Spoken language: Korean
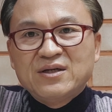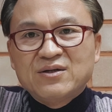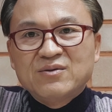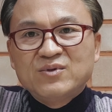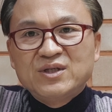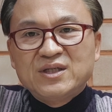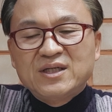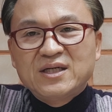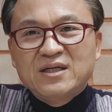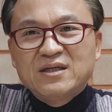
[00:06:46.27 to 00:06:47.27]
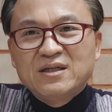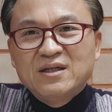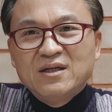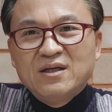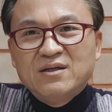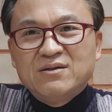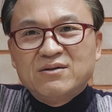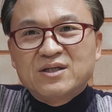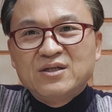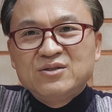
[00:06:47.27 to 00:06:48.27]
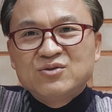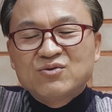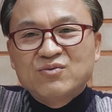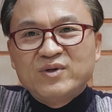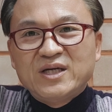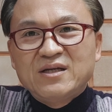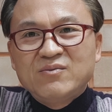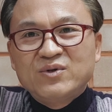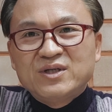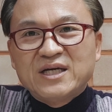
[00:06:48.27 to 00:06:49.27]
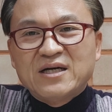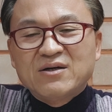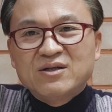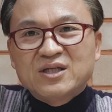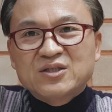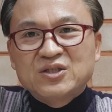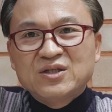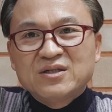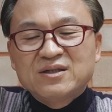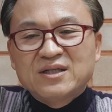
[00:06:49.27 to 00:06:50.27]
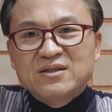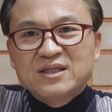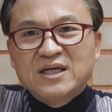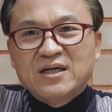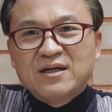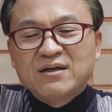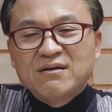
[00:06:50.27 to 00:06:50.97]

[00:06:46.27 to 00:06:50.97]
그러면 이게 어, 개인적으로 매일 뭐 양을 딱 정해서 하느냐?